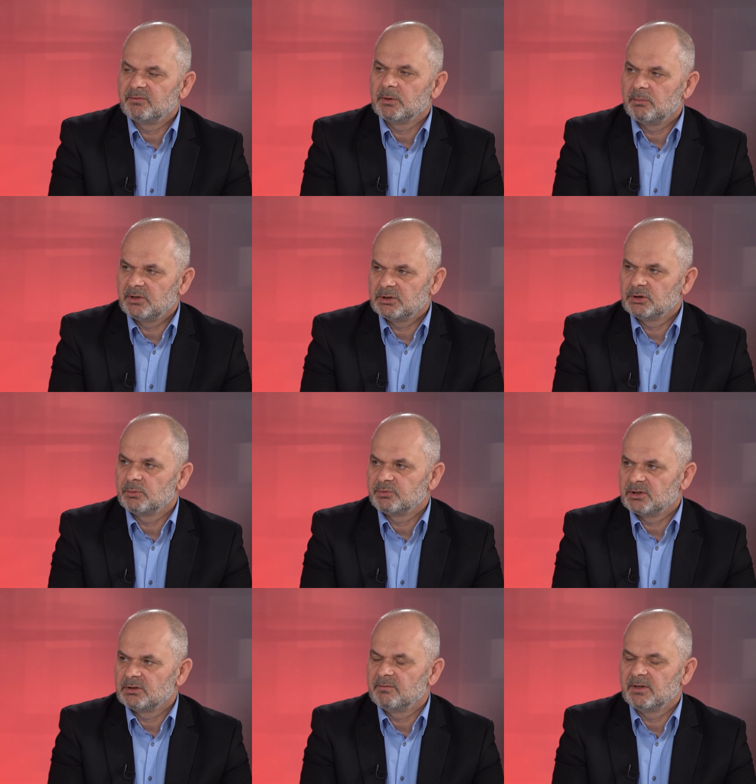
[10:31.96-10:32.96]
pewno będzie to
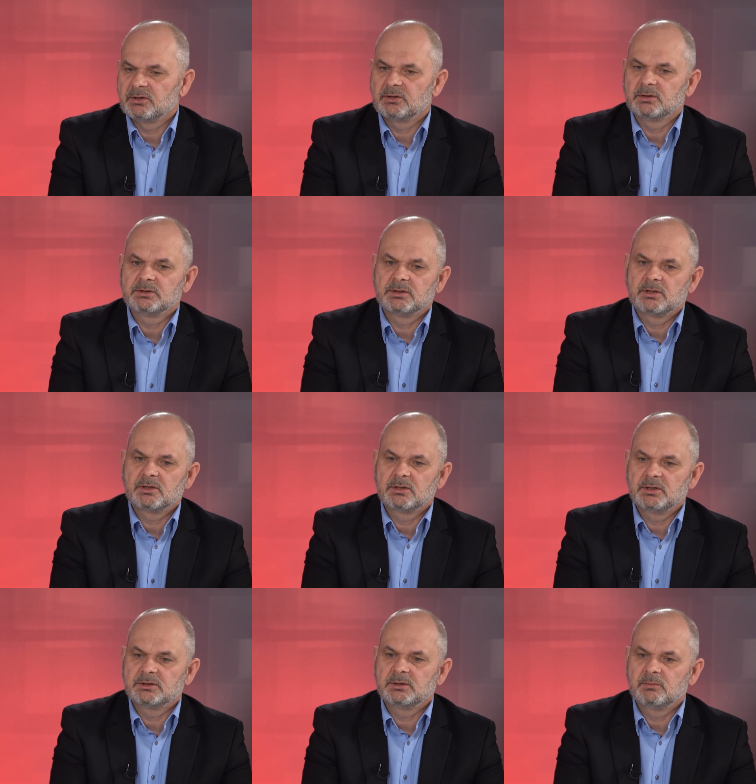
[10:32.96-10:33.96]
przed
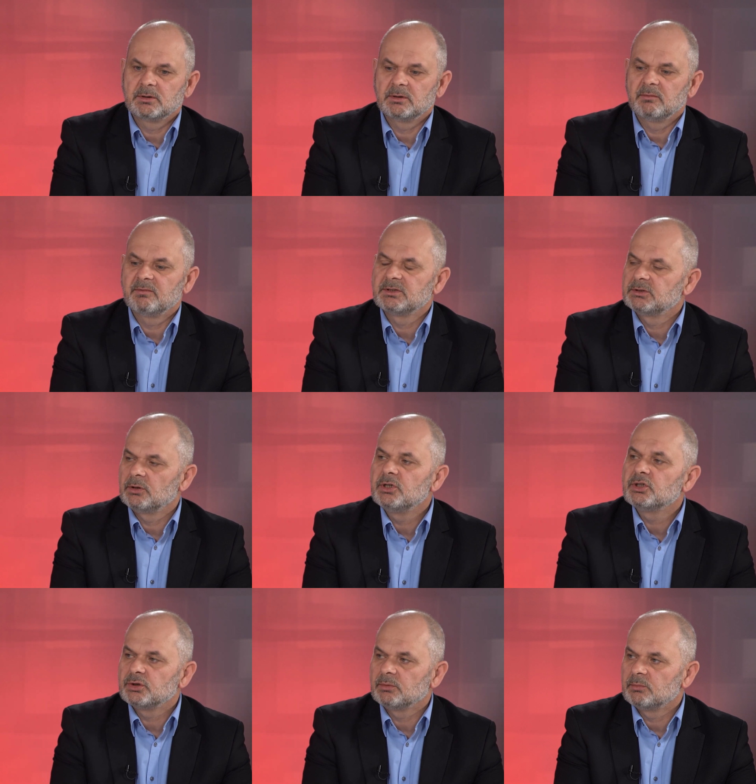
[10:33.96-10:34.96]
2030 rokiem, więc to
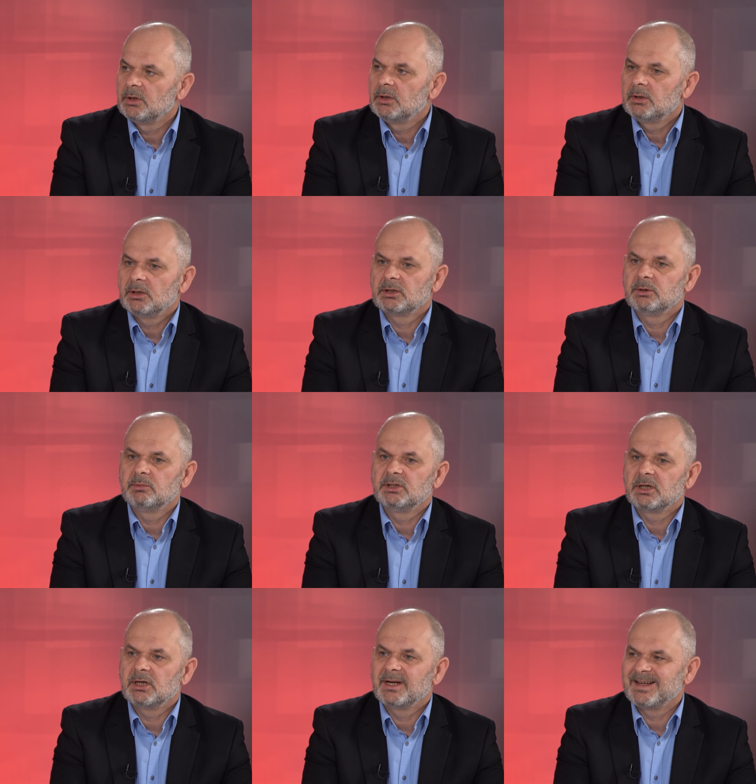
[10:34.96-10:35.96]
nie są jak gdyby
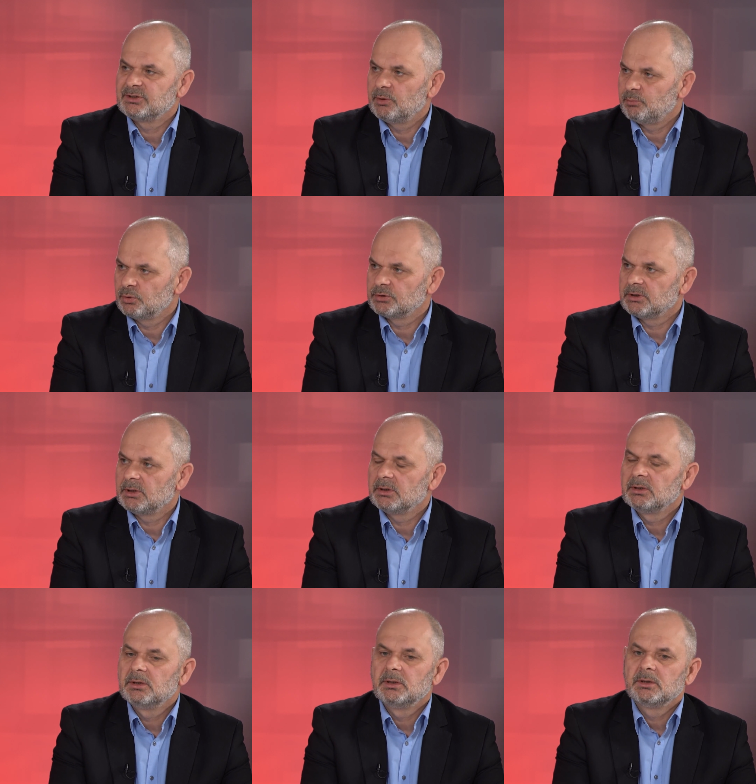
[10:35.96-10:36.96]
deklaracje puste,
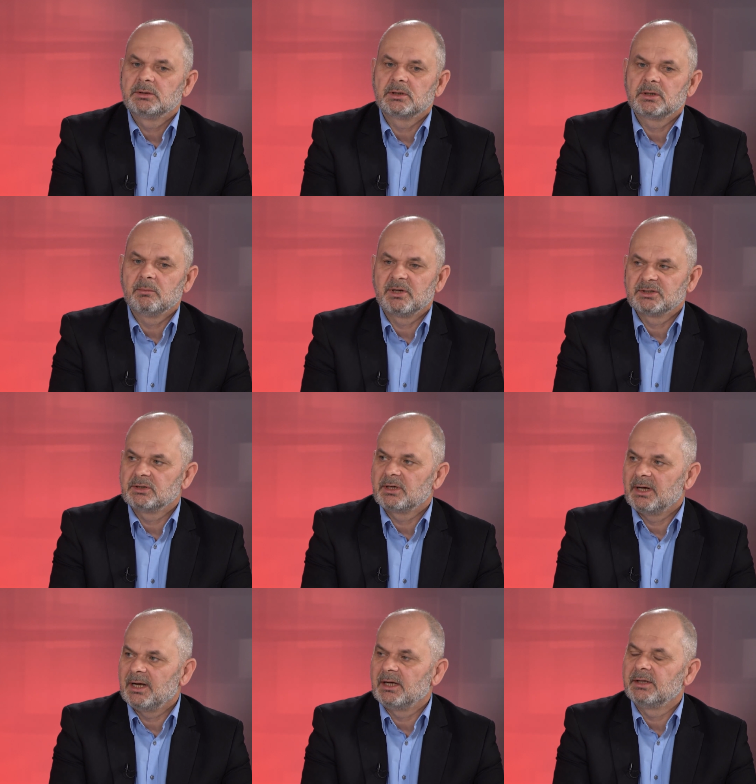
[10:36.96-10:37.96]
tylko bardzo
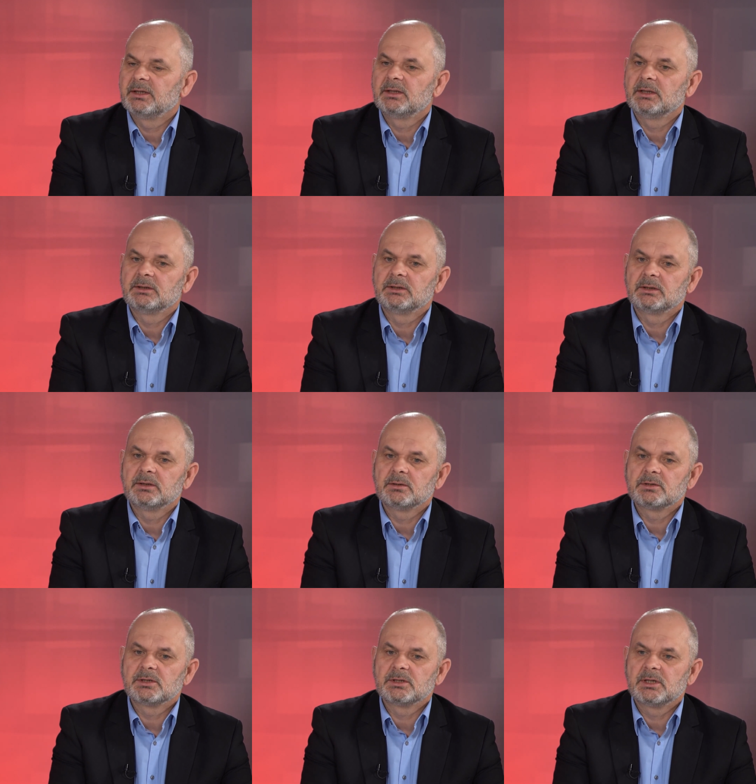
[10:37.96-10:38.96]
realne, dlatego
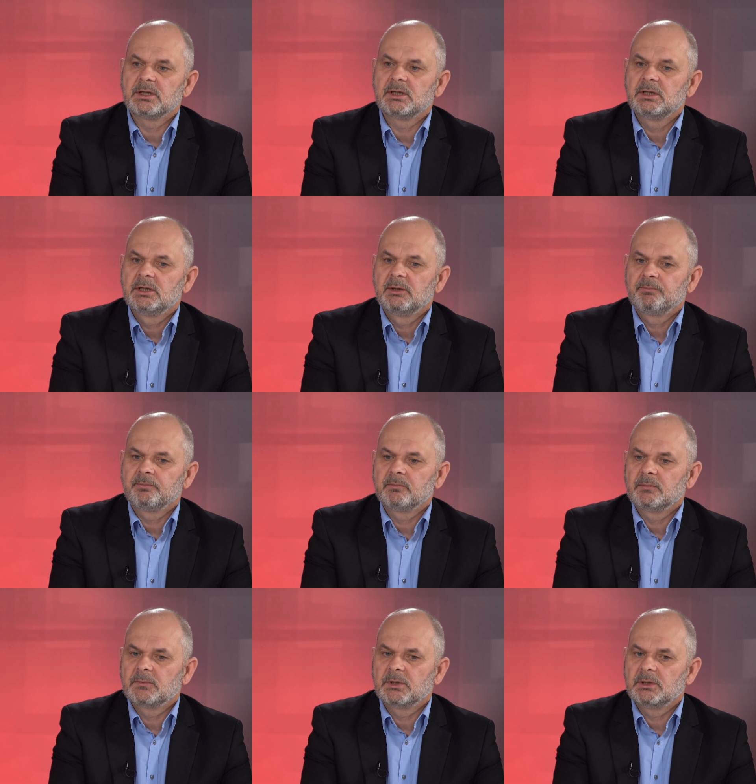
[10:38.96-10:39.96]
że
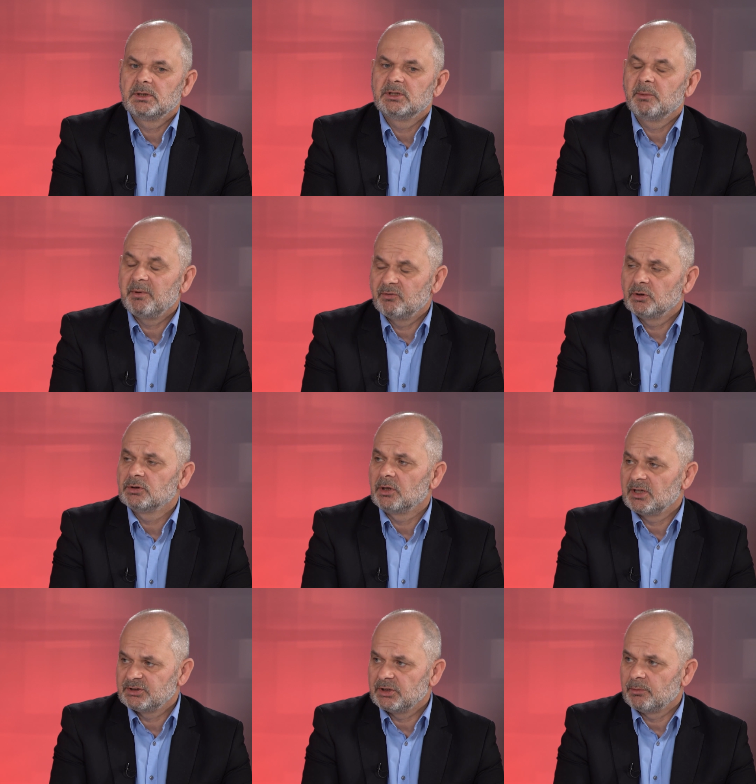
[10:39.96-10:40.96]
mm, na pewno to
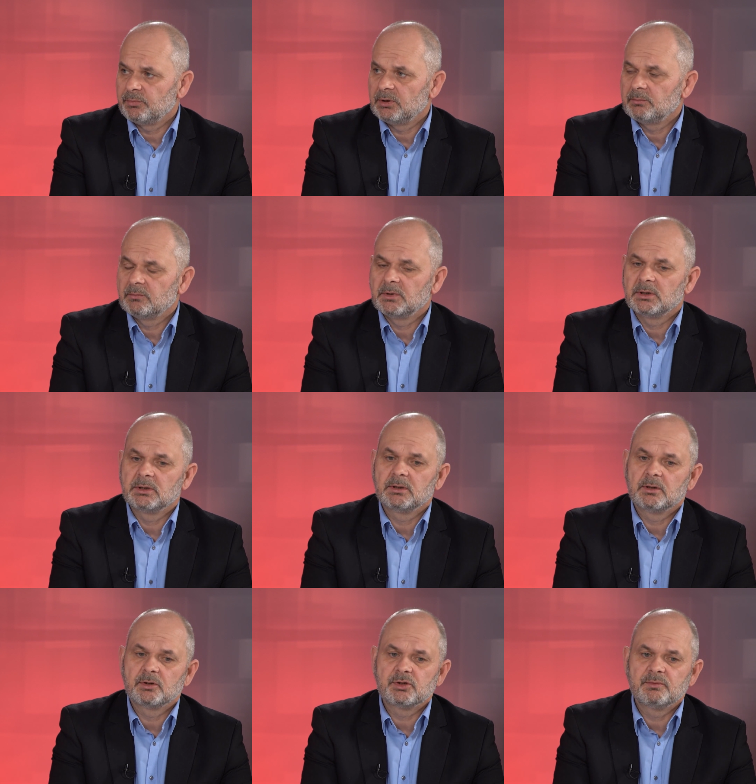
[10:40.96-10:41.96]
nastąpi.
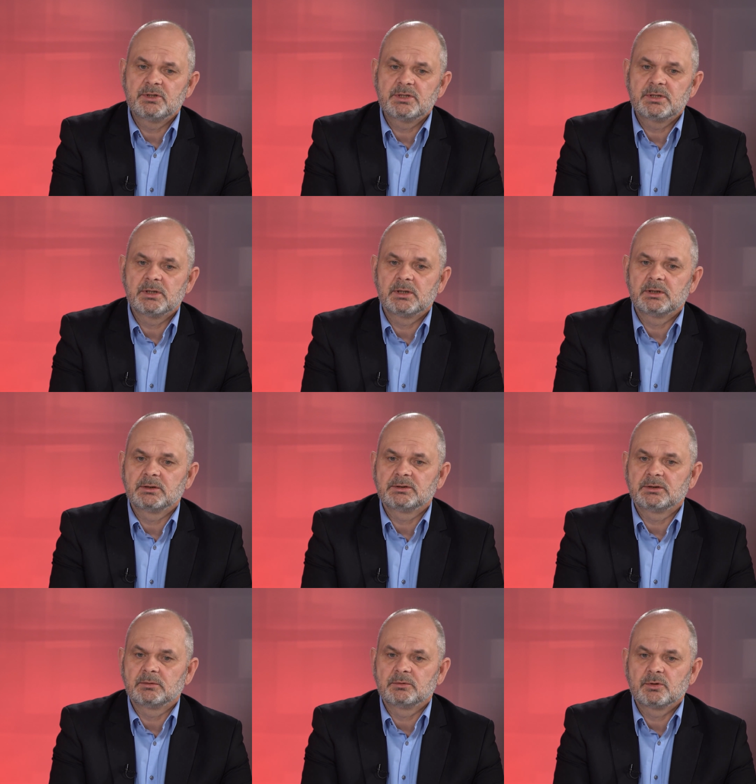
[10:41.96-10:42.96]
E, oczywiście
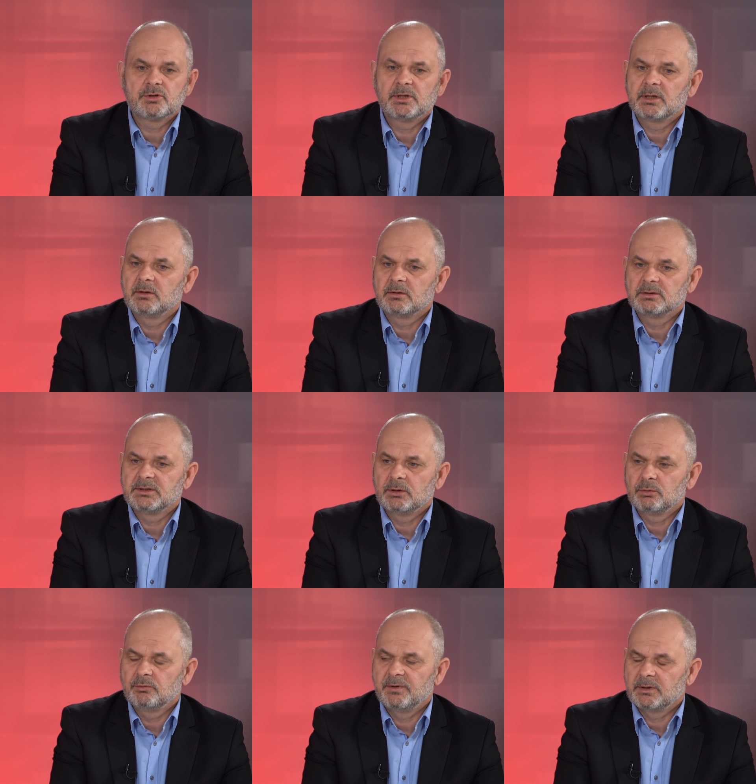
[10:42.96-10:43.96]
są różnego
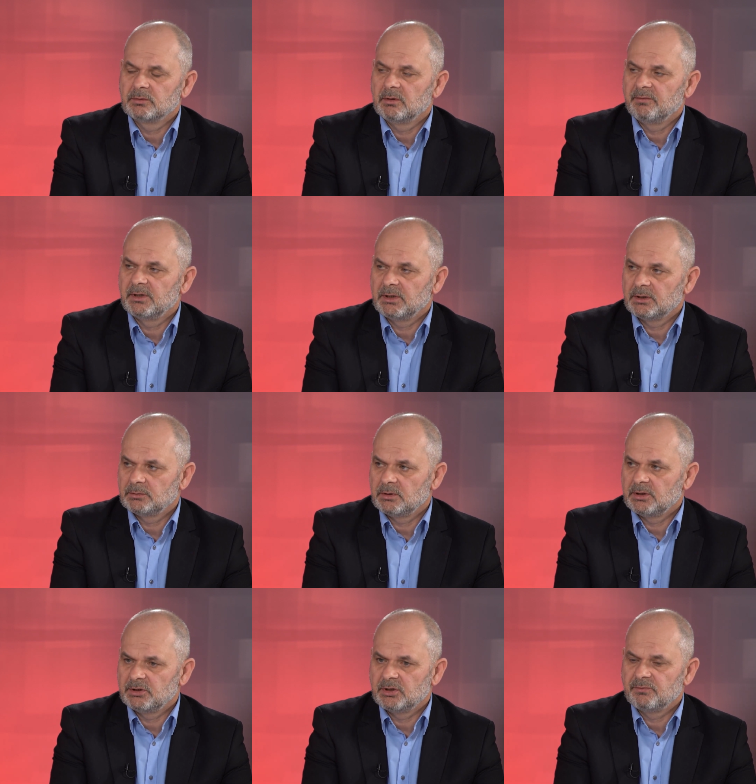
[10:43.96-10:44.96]
rodzaju uwarunkowania,
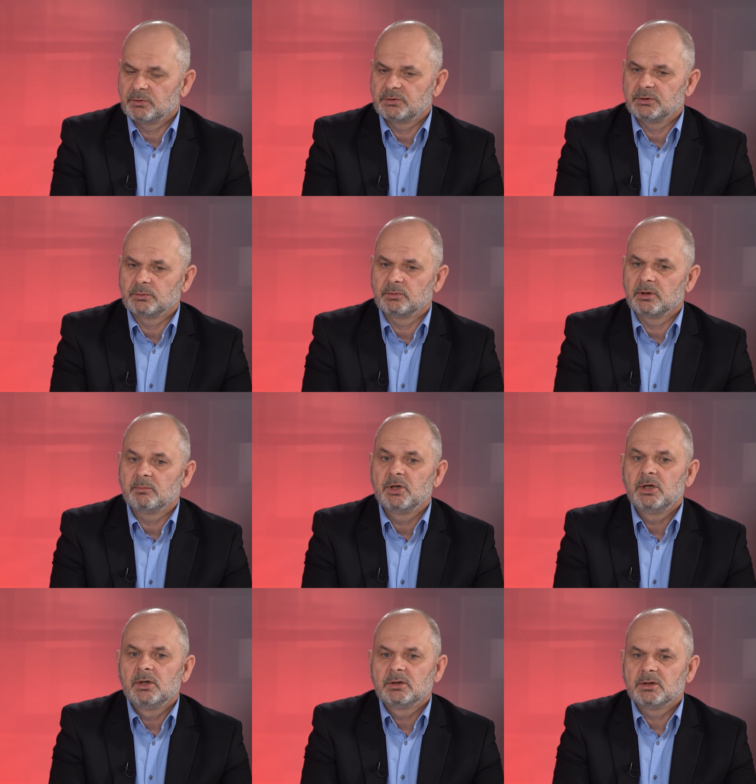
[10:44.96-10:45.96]
które gdzieś funkcjonują.
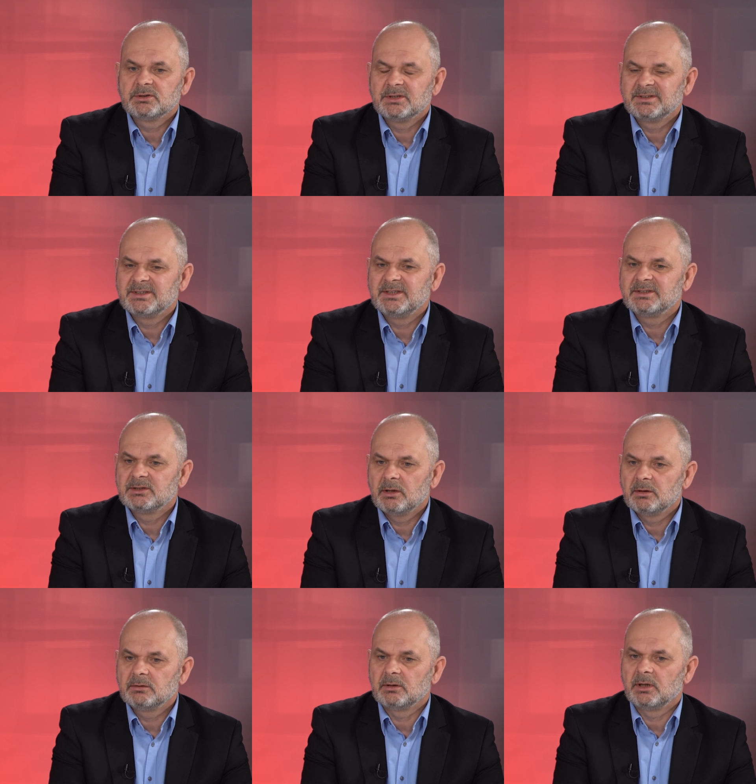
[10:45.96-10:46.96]
To, co jest
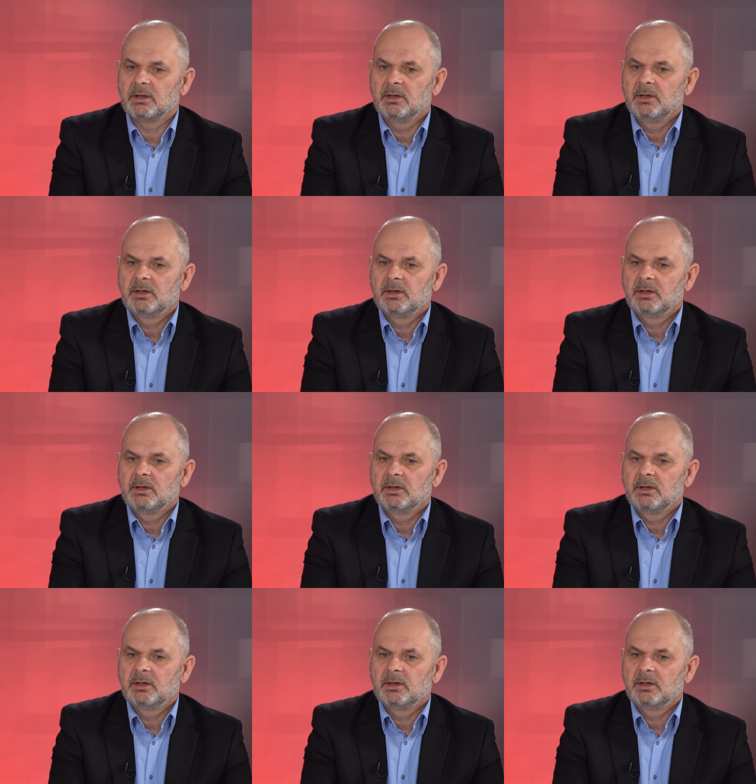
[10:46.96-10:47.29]
istotne,